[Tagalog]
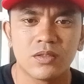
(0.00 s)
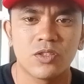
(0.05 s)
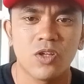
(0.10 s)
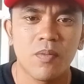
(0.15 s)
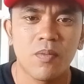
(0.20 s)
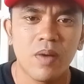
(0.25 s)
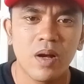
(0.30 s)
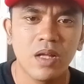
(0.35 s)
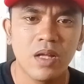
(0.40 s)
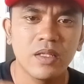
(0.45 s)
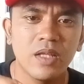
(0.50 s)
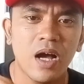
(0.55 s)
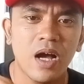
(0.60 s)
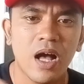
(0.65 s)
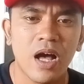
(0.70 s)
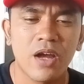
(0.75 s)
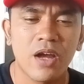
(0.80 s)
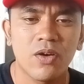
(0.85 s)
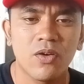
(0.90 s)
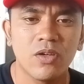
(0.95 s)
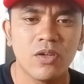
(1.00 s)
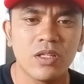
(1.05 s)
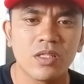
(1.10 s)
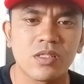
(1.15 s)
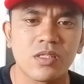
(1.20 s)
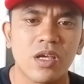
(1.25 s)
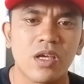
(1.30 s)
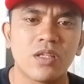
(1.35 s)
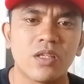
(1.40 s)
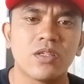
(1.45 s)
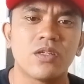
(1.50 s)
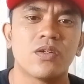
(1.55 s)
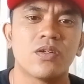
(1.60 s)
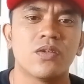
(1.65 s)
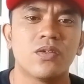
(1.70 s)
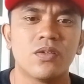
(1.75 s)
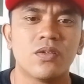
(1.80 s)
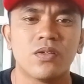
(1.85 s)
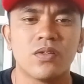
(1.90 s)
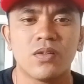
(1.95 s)
So magandang araw ulit sa inyo.
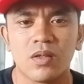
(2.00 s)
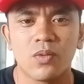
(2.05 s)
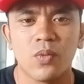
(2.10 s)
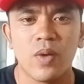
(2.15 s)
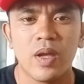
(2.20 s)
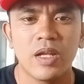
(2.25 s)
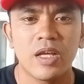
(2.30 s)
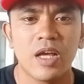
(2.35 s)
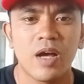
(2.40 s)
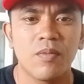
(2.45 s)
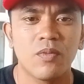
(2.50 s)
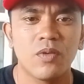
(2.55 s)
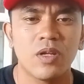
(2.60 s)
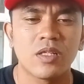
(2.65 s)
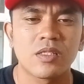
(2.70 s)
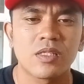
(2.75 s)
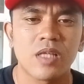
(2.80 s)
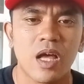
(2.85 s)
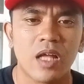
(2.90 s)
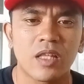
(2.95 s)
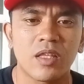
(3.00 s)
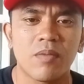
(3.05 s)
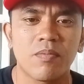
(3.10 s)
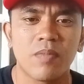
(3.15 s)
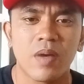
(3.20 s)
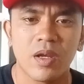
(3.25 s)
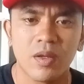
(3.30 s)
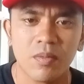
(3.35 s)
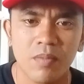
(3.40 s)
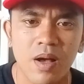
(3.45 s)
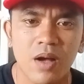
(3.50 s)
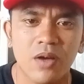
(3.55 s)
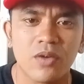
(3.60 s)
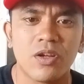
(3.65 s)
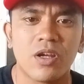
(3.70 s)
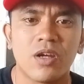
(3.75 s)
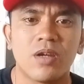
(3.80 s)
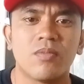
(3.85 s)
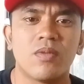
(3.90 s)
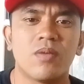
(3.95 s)
Welcome ulit sa ating panibago
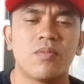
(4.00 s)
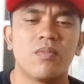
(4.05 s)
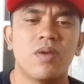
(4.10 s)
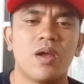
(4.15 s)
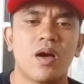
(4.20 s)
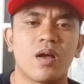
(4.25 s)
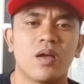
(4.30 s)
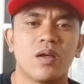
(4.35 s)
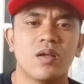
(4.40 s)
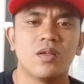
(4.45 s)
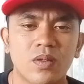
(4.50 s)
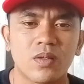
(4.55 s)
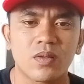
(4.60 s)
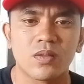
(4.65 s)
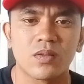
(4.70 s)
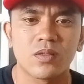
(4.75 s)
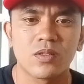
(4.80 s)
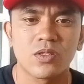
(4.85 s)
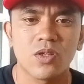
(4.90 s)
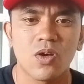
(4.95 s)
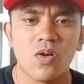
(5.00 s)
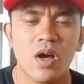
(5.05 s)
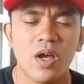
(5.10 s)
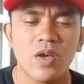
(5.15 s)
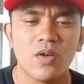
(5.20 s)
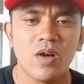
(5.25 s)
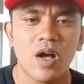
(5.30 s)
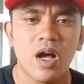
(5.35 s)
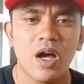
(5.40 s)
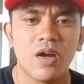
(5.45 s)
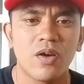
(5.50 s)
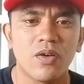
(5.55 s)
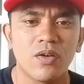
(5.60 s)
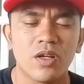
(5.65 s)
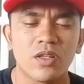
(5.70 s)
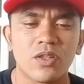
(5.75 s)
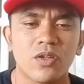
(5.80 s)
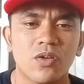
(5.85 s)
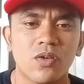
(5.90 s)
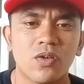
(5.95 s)
na naman vlog. So ngayong araw
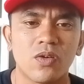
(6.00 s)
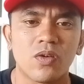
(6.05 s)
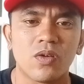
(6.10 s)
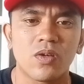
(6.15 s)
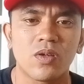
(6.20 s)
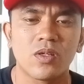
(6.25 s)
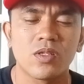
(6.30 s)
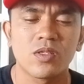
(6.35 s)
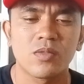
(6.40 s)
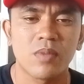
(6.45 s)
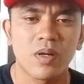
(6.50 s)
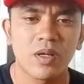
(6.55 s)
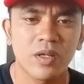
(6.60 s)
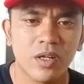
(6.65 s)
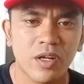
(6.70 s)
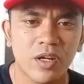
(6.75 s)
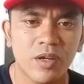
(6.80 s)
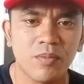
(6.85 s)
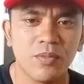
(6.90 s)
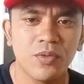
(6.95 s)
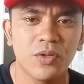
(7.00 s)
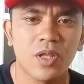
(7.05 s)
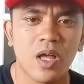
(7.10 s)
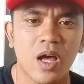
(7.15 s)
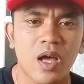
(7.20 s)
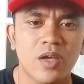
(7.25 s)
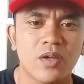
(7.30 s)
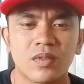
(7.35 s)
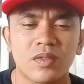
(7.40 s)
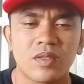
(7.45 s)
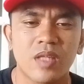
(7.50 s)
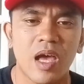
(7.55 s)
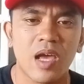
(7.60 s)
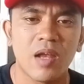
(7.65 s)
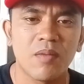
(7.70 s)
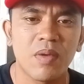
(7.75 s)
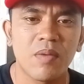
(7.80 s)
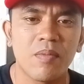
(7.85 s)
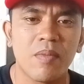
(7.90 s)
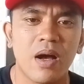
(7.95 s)
na to, magre-review tayo
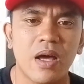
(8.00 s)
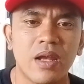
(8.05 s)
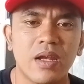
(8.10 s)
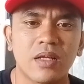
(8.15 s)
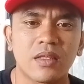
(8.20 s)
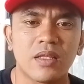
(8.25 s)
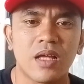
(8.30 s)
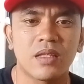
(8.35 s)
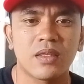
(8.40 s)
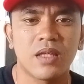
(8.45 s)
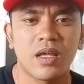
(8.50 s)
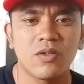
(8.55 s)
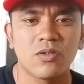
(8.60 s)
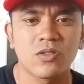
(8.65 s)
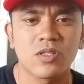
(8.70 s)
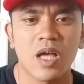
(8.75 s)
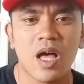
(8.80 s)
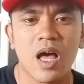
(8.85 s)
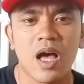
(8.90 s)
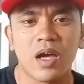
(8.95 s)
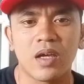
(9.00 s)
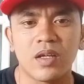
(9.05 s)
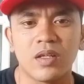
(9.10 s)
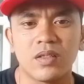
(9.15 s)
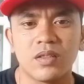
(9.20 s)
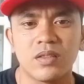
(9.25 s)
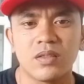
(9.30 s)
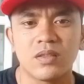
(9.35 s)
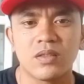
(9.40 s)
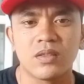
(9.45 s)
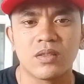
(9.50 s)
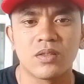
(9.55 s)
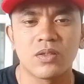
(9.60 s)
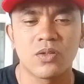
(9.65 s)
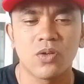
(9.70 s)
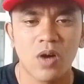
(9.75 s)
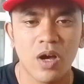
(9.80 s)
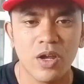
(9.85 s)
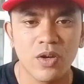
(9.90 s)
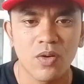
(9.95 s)
dahil may mga nagtatanong sa akin
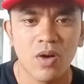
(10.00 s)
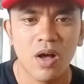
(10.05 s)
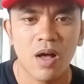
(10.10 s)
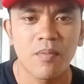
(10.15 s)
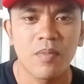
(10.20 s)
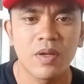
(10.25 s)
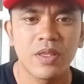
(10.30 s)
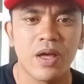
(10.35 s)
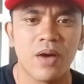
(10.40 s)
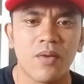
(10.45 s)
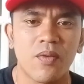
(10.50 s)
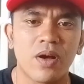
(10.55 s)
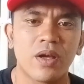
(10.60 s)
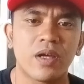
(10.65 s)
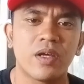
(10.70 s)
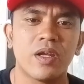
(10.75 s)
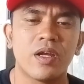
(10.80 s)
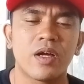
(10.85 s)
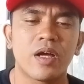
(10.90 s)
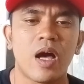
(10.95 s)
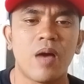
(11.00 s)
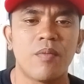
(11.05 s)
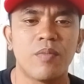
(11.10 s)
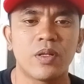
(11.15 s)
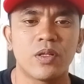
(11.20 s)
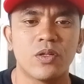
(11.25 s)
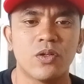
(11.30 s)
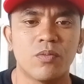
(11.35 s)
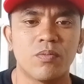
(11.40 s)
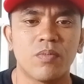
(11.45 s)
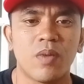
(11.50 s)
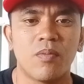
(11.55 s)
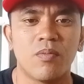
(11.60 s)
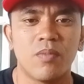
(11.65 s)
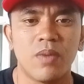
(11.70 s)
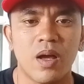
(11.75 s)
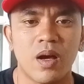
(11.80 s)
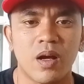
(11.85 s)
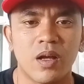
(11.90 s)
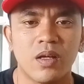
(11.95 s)
kung ano nga ba daw ang ginagamit kong pang
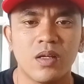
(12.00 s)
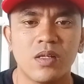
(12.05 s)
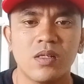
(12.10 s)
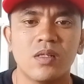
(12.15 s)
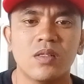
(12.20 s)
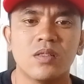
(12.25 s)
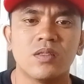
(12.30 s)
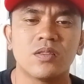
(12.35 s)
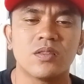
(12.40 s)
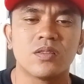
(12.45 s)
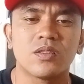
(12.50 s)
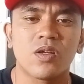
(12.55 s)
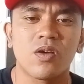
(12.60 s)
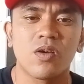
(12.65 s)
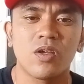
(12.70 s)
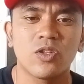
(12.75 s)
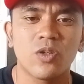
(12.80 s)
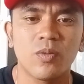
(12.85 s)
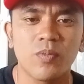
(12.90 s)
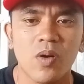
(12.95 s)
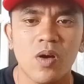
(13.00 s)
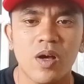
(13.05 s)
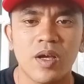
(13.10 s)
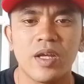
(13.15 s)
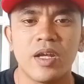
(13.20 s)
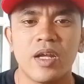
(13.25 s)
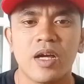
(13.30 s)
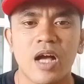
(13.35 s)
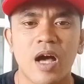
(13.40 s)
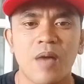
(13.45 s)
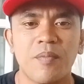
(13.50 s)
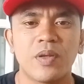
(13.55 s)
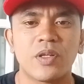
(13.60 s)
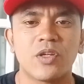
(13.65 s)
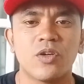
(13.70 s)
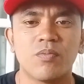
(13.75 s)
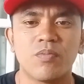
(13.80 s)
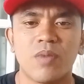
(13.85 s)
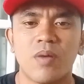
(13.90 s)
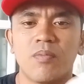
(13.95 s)
vlog. So ito pa ang ginagamit
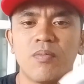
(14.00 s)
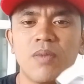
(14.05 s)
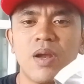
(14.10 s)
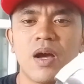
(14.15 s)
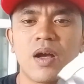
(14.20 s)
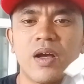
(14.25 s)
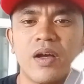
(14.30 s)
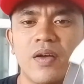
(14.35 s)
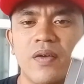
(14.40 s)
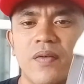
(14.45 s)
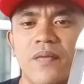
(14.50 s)
kong pang vlog.